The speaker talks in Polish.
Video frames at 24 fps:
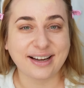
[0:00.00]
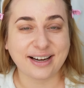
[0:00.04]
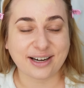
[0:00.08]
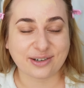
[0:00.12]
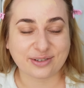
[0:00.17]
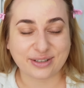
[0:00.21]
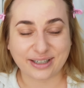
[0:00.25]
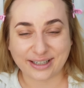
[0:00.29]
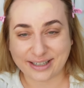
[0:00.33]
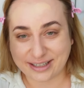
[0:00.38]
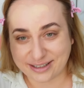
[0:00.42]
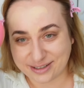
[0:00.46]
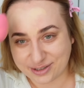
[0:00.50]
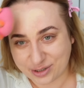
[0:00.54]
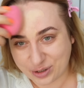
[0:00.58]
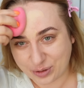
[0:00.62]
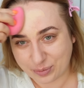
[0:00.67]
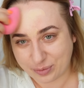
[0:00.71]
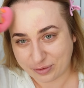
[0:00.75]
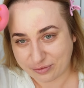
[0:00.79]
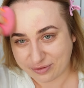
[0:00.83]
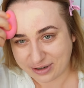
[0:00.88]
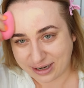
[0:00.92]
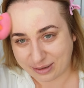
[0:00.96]
które kiedyś
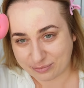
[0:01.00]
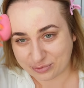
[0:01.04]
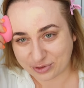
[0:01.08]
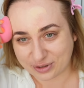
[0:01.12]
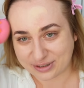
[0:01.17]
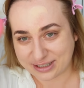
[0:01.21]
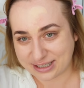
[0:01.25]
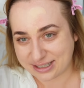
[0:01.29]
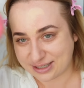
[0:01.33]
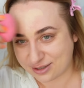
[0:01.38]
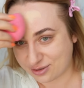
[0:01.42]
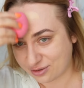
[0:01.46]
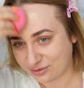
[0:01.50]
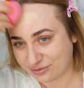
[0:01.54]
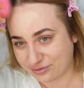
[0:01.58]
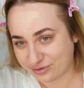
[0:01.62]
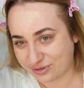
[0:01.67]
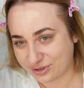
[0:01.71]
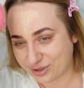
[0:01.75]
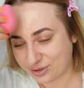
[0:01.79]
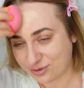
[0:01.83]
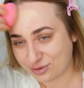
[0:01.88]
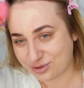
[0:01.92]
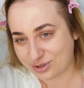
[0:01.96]
kupowałam do testów,
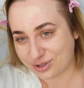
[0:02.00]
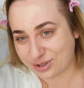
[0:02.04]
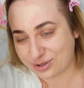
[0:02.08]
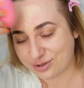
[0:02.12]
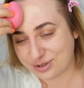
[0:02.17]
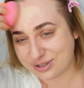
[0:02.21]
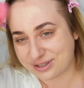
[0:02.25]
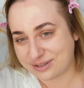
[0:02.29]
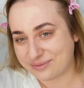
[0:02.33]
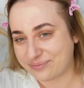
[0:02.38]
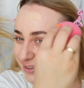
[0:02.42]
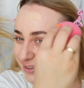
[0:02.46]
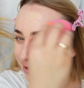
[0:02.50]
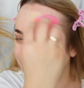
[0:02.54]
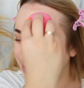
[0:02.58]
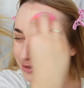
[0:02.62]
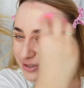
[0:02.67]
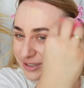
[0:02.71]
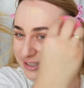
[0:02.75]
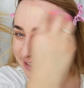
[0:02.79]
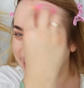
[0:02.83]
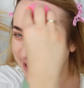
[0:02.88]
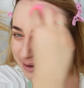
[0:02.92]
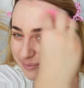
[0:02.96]
no już to już, to
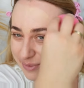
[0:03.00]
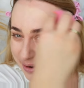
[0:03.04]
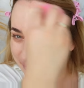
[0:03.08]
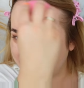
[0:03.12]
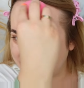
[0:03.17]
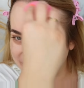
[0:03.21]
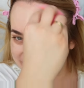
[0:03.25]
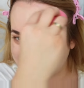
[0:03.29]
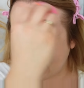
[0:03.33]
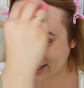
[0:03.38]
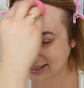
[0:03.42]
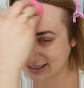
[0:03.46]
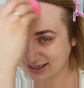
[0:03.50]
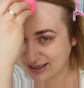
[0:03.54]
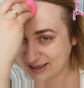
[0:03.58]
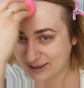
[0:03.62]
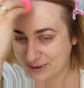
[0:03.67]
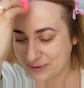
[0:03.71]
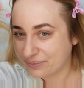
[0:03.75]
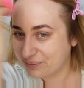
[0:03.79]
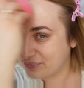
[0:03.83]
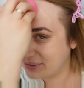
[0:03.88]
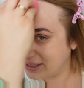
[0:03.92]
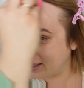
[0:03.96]
już nie ma miejsca
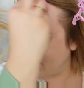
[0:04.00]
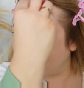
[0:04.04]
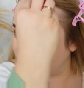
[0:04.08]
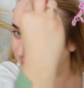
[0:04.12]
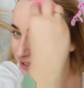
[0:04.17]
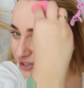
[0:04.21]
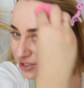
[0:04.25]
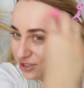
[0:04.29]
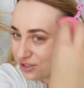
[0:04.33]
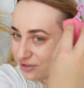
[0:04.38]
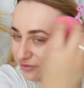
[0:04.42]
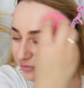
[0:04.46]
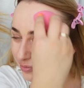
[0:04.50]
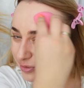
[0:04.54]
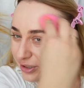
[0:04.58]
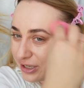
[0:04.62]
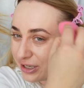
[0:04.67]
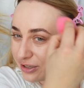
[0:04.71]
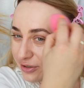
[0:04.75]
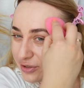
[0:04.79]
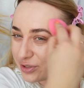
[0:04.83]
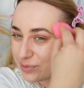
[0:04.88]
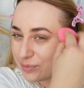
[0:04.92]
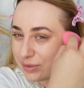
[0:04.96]
na takie rzeczy w mojej
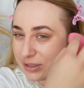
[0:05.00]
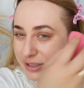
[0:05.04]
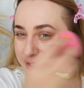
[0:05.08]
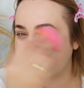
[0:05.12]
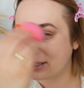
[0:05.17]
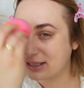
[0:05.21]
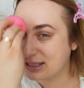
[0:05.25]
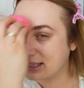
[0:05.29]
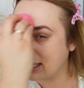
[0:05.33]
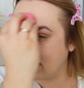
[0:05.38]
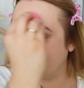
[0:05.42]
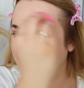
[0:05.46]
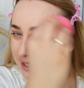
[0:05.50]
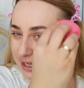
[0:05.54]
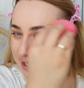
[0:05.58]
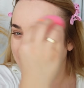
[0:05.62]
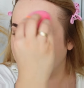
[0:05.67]
kosmetyczce.